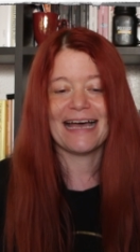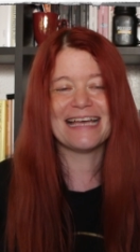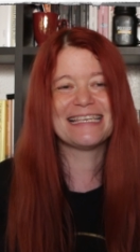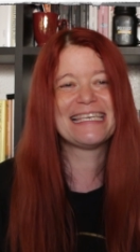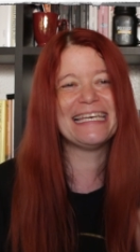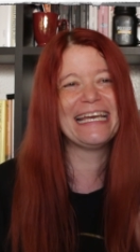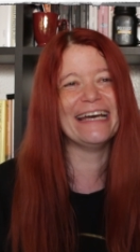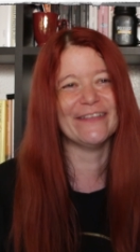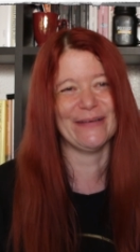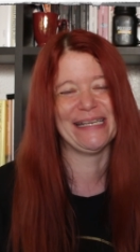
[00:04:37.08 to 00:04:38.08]
Así
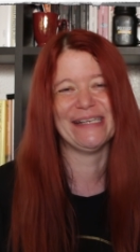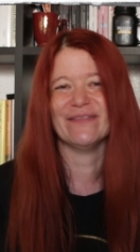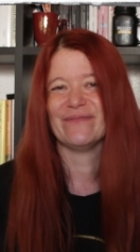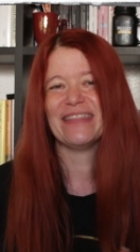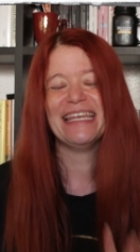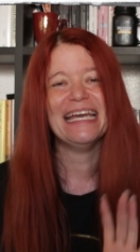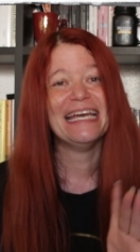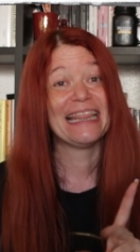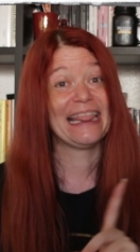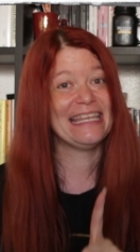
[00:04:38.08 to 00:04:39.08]
que bueno,
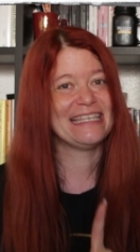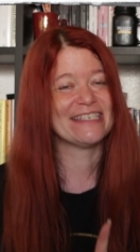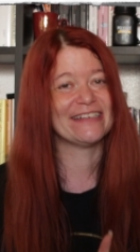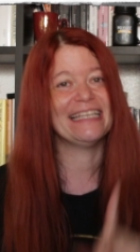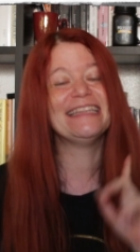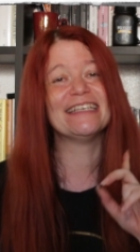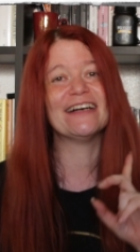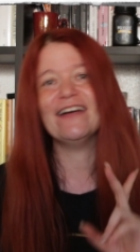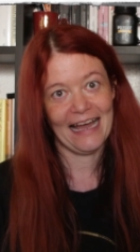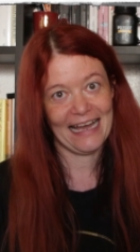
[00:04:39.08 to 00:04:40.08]
Dicho esto,
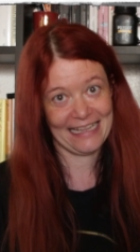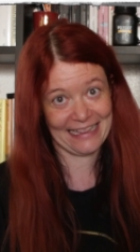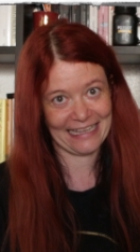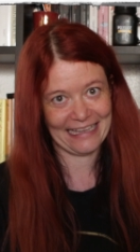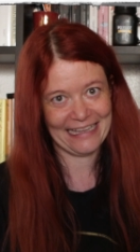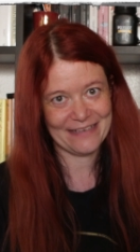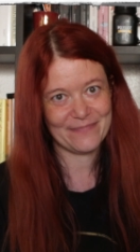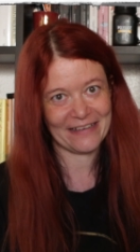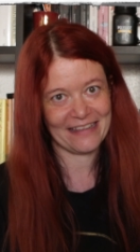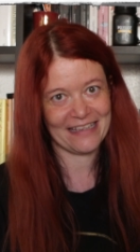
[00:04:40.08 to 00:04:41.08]
antes de
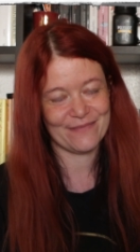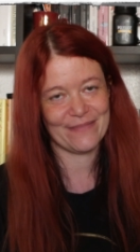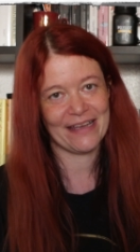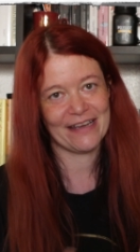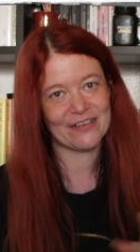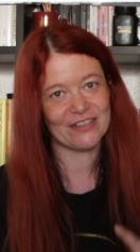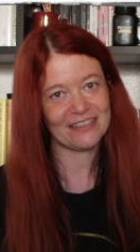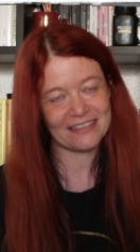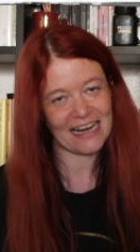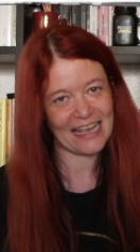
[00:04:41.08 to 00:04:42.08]
despedirme
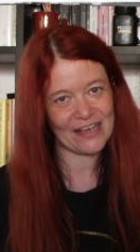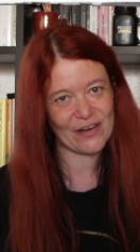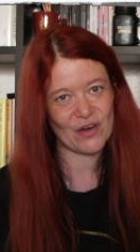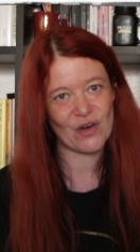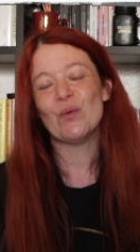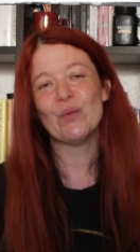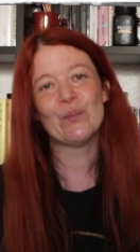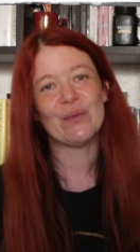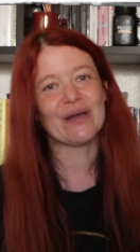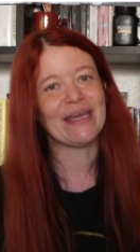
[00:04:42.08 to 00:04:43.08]
os traigo
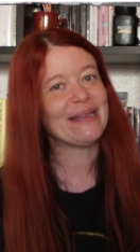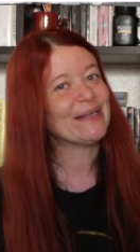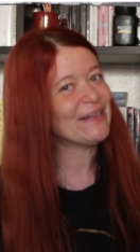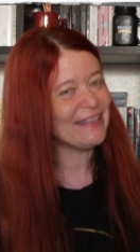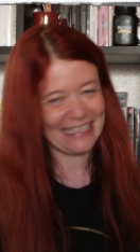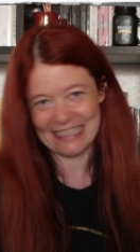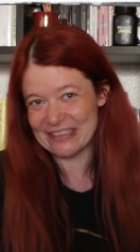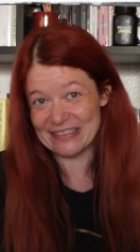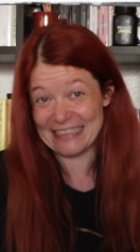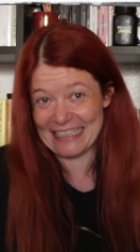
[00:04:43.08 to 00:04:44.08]
un poquito de
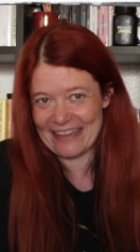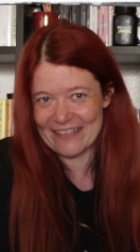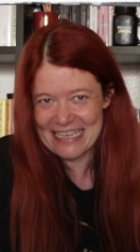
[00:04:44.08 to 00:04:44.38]
contenido